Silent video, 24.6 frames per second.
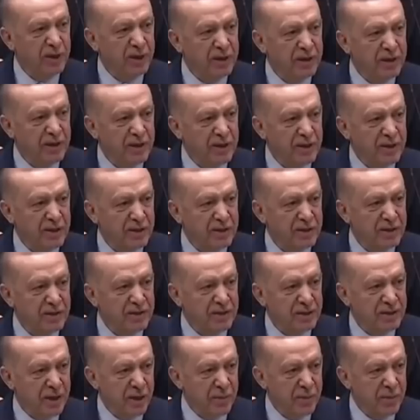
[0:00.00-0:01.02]
dediğiniz
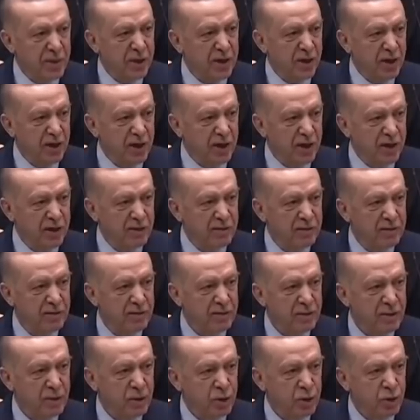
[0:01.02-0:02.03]
dinamik alan
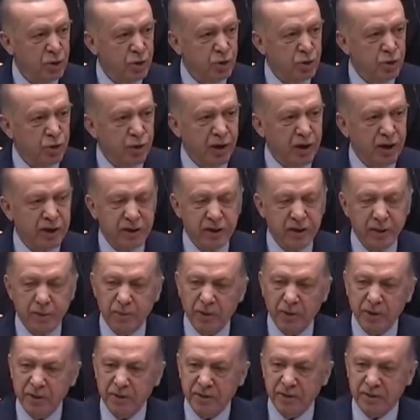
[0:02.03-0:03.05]
sürekli
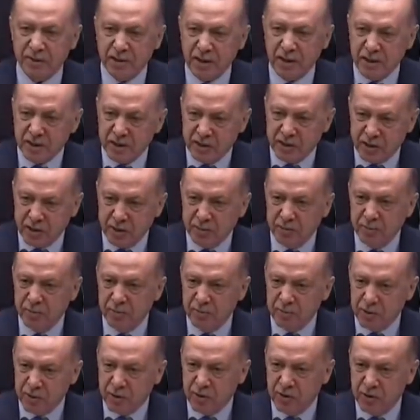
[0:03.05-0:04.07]
bir değişim
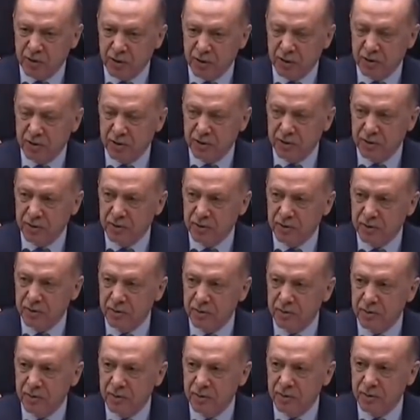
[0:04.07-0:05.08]
içindedir.
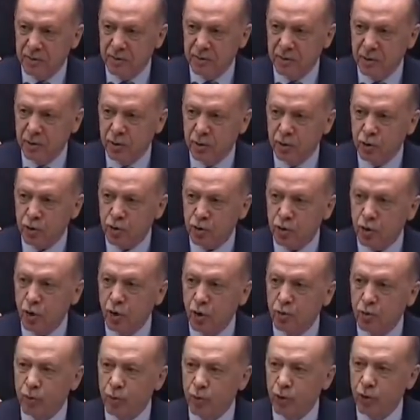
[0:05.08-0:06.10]

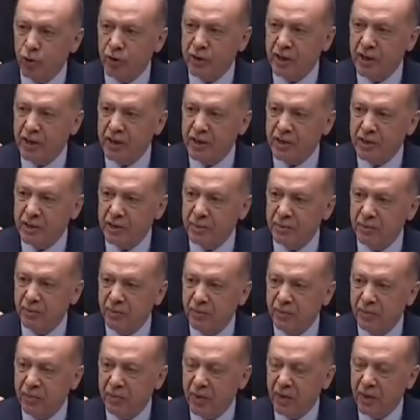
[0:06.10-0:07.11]
Son büyük
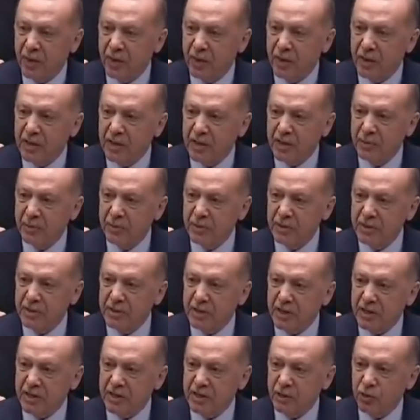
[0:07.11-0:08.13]
değişim
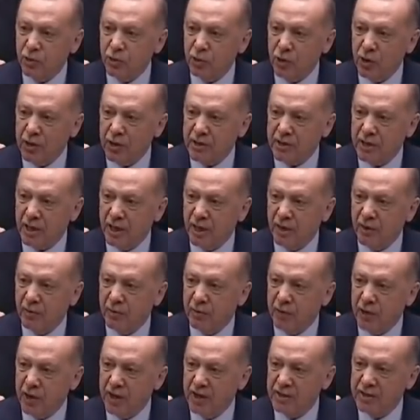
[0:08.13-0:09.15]
2008 küresel
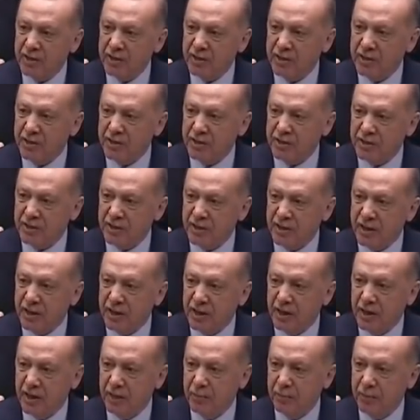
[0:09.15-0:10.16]
finans
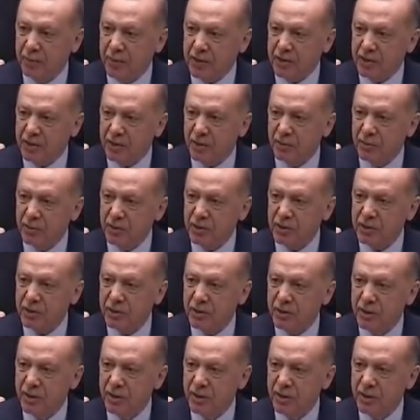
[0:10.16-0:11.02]
kriziyle başlamış